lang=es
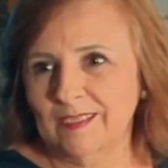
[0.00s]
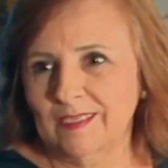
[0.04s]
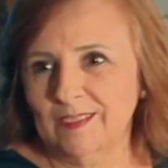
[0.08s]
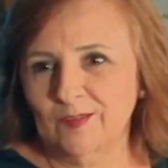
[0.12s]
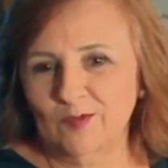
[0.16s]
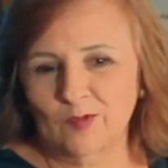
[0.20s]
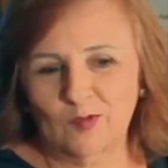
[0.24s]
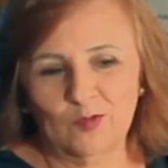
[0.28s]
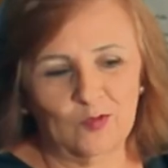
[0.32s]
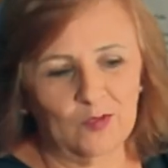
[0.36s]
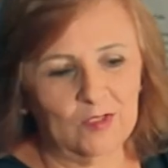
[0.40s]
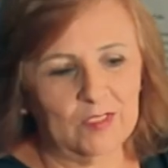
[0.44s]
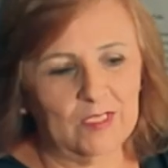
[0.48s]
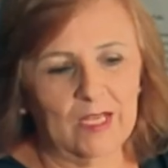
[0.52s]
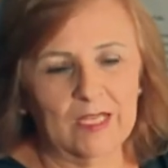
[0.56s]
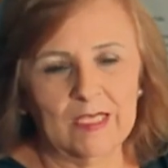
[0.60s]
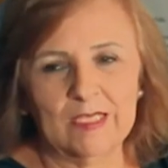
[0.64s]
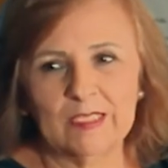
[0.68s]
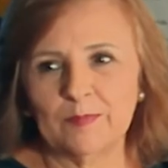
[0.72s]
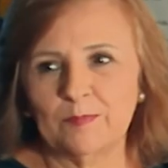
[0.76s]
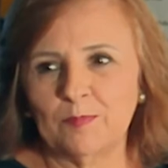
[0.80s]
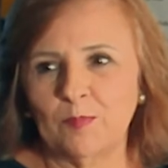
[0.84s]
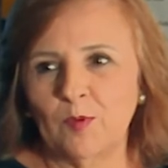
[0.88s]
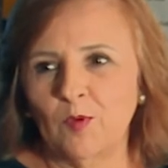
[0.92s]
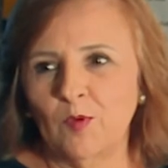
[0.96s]
No es la
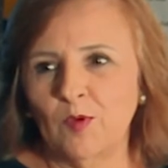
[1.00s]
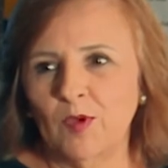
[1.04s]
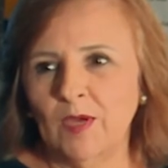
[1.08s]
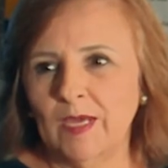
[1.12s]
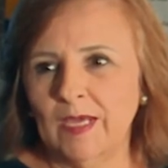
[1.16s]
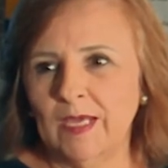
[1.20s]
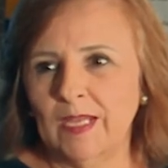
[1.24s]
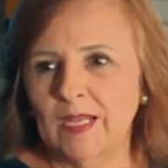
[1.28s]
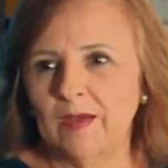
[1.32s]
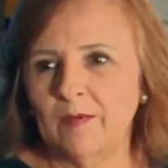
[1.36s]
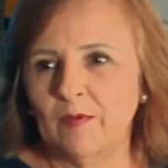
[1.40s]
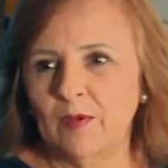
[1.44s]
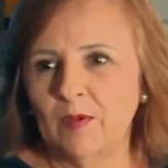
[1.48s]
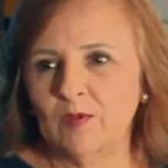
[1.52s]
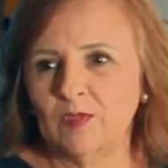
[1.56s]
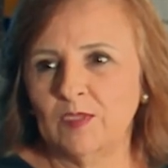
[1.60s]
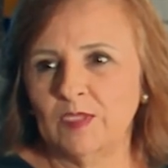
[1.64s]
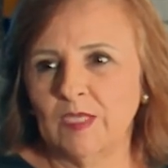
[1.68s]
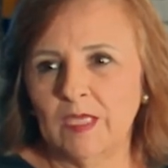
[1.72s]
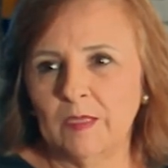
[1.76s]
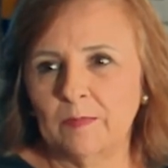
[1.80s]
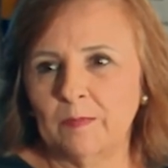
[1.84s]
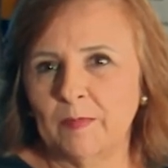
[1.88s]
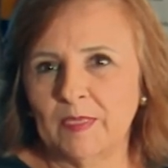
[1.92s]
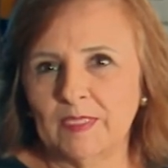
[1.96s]
esponja el lavar, o
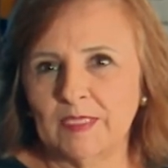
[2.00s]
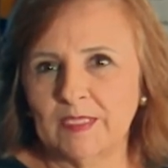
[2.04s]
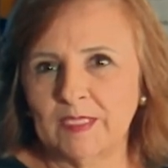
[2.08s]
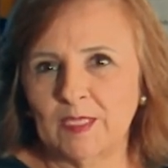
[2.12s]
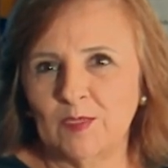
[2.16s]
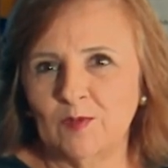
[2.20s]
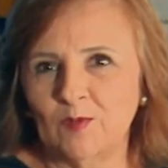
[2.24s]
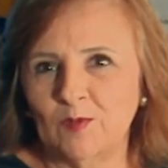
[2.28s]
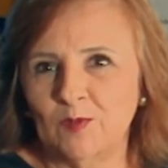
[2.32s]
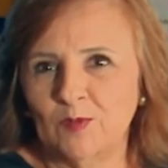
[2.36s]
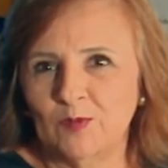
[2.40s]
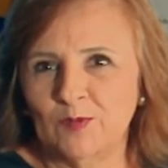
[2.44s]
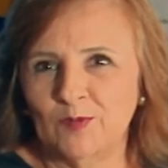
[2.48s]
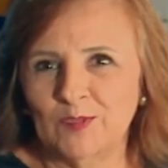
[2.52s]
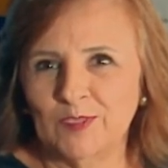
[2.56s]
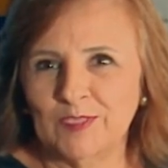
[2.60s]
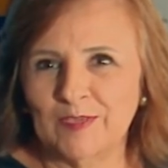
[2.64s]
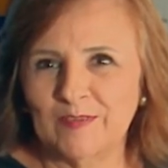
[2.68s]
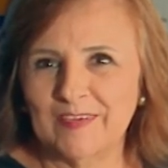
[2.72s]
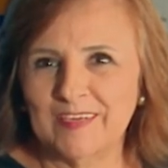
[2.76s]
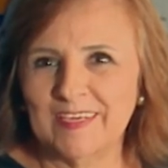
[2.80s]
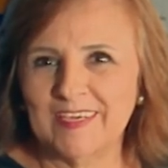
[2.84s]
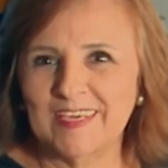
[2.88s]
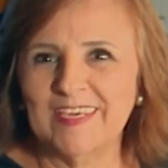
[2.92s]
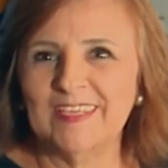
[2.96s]
sí, el paste no, no
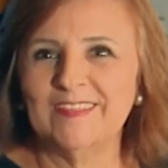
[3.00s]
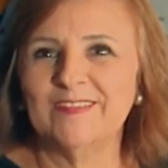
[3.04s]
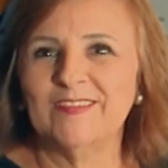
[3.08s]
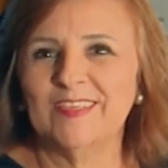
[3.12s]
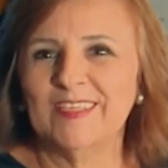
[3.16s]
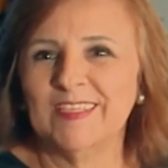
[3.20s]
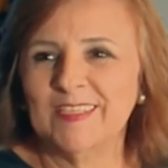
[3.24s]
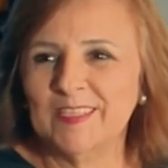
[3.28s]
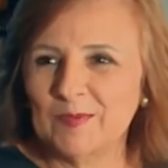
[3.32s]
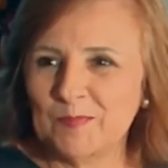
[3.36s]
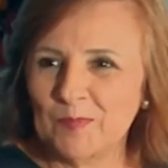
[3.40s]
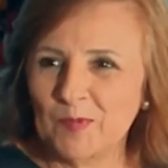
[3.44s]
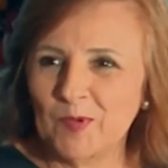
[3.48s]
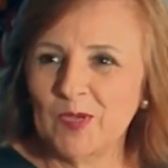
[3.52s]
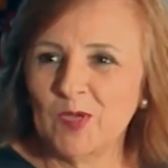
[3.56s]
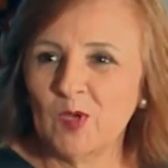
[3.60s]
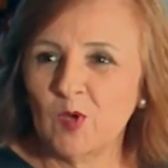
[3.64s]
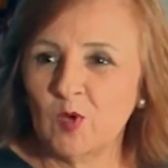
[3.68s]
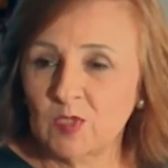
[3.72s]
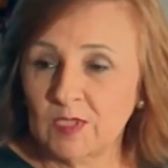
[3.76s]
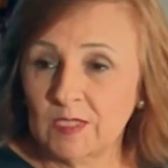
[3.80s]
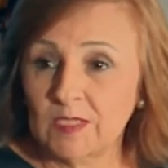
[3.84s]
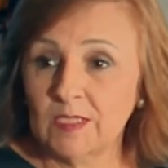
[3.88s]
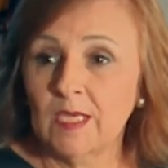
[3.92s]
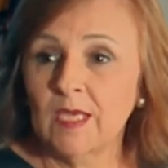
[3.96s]
saben qué, de ese tipo de
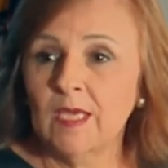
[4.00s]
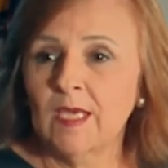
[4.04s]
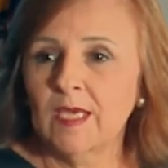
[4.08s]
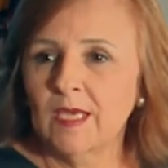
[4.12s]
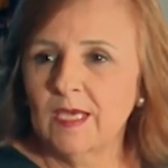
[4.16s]
cosas